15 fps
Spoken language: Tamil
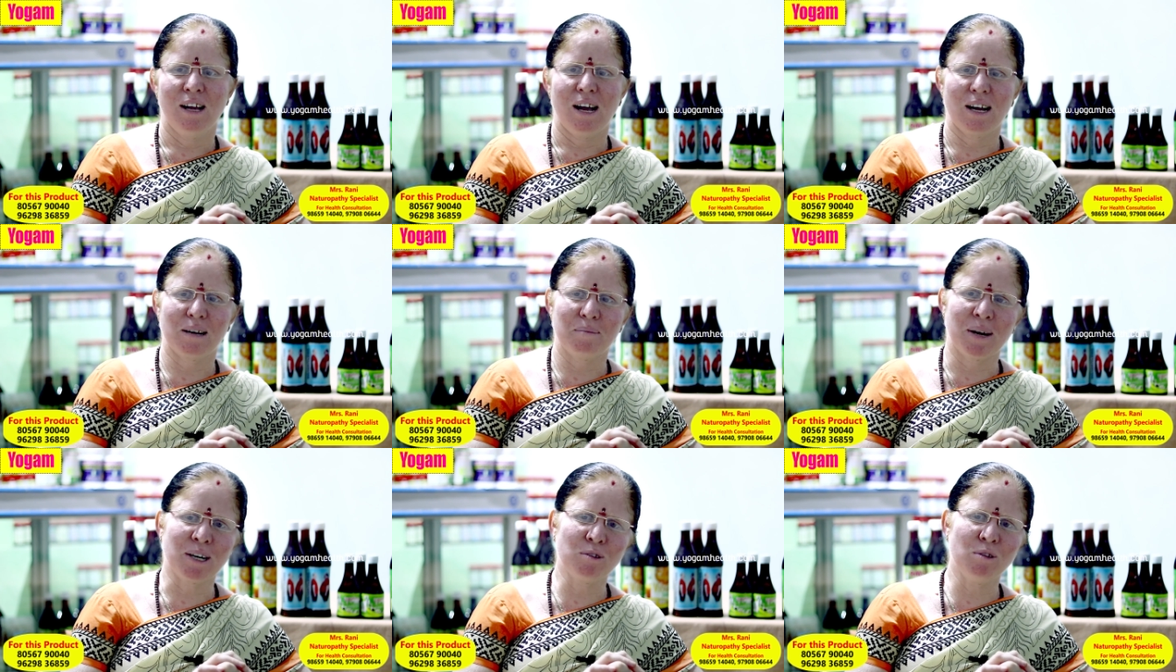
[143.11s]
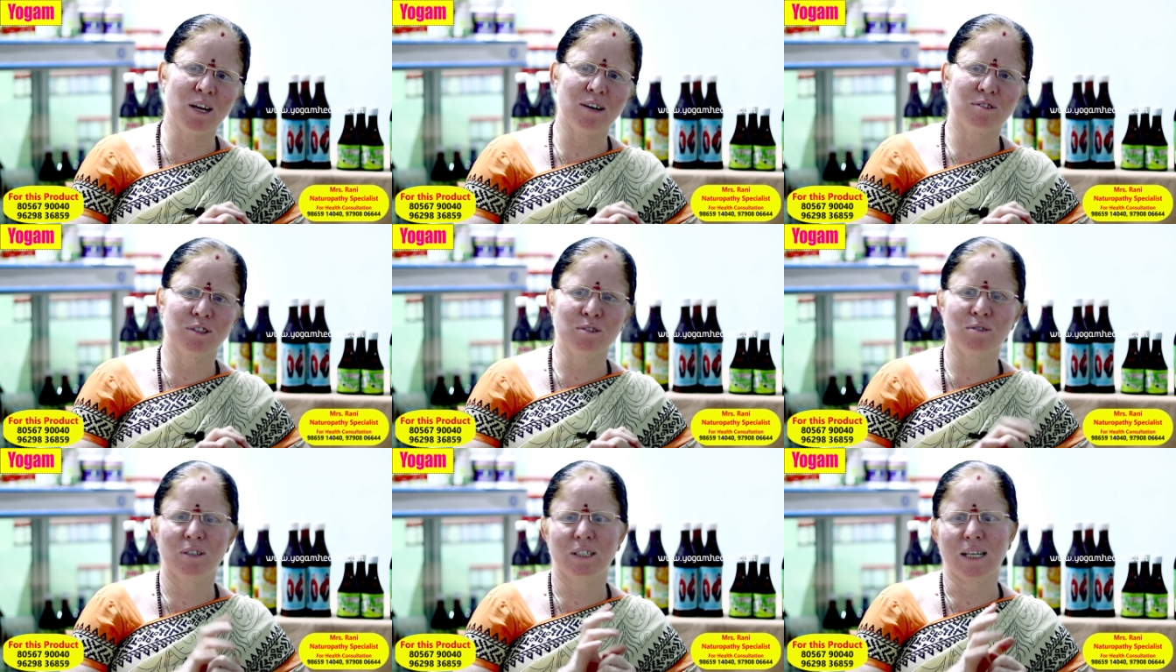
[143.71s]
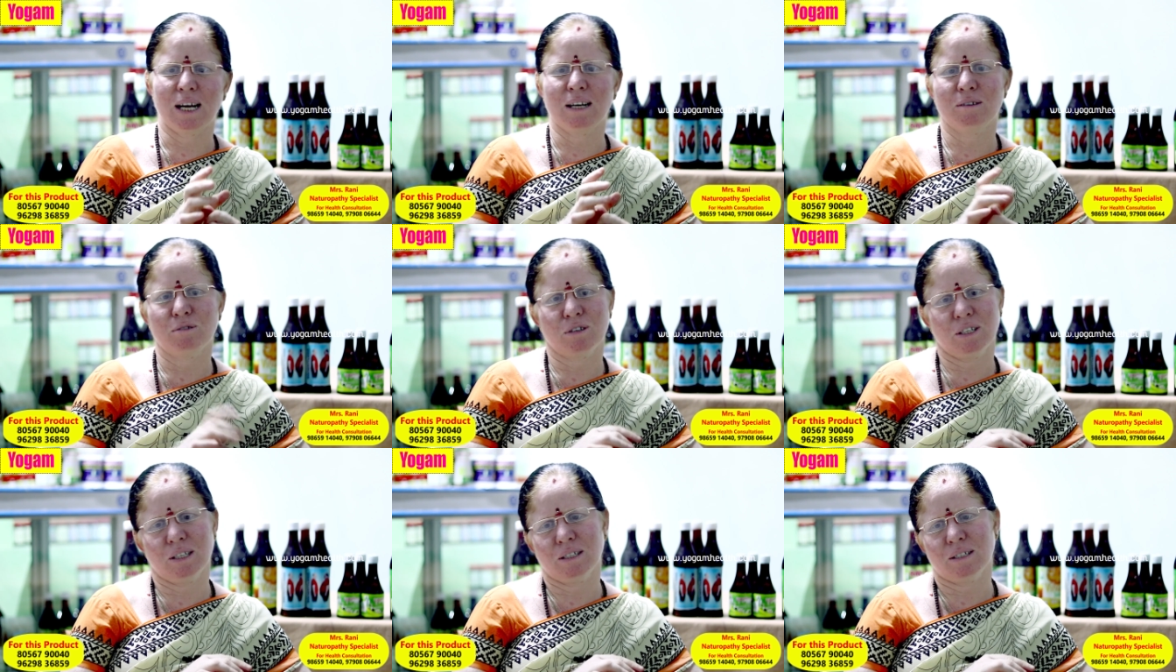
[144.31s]
அங்கே மண்குளியல் வந்து உங்களுக்கு நல்ல
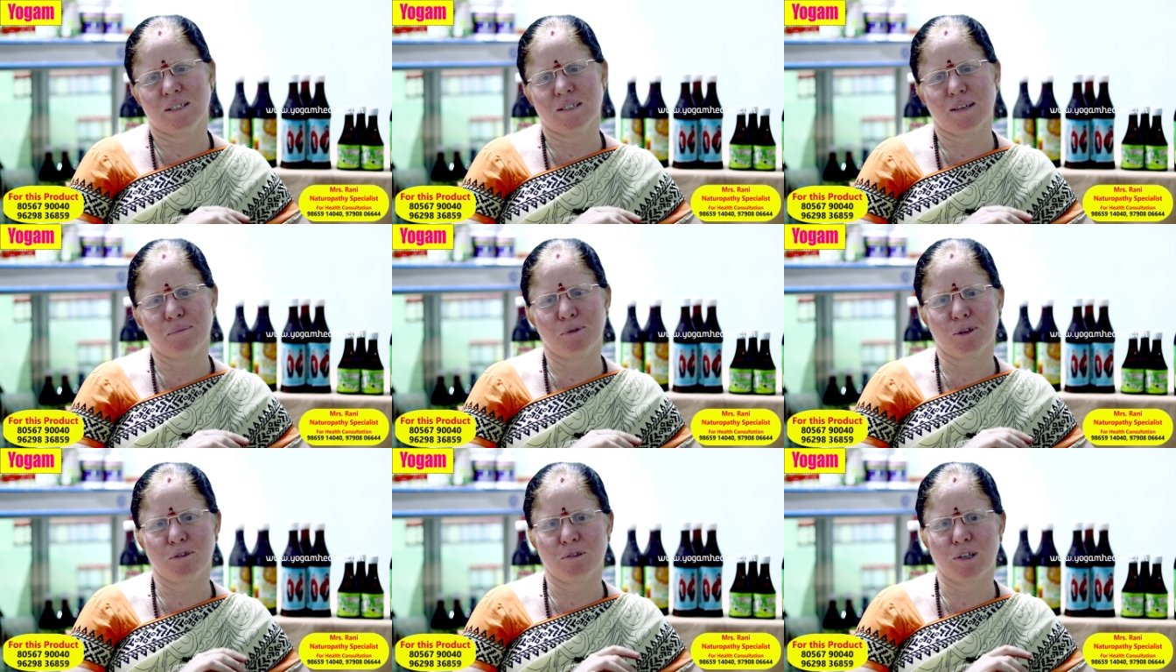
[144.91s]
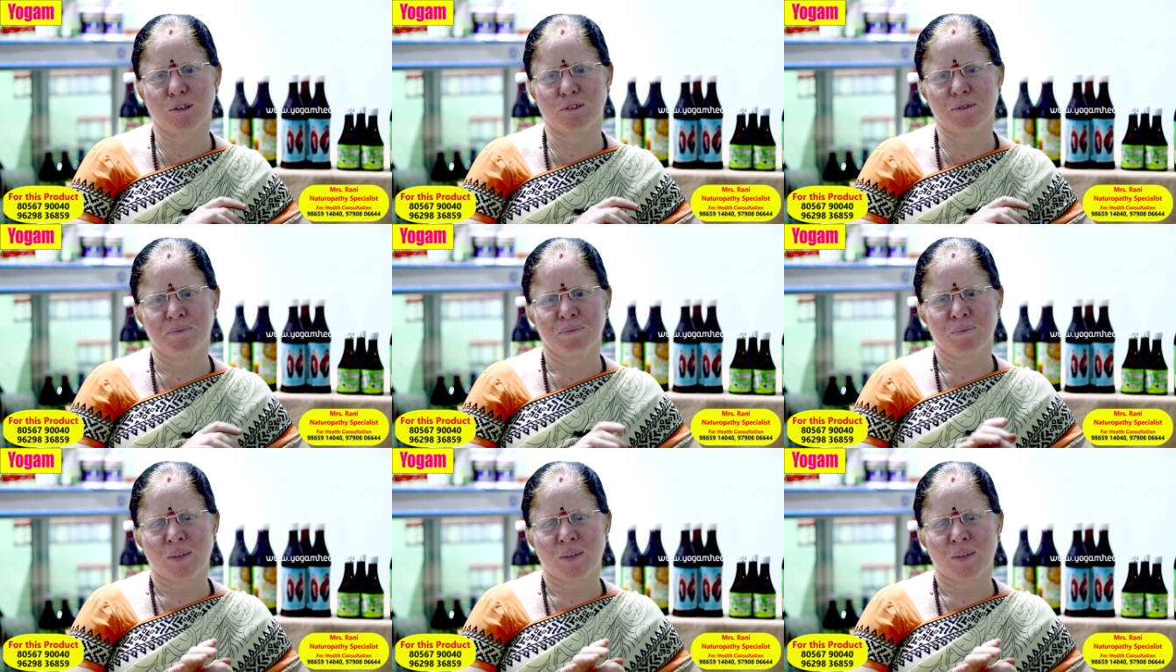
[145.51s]
ஒரு சப்போர்ட்டிவாக இருக்கும்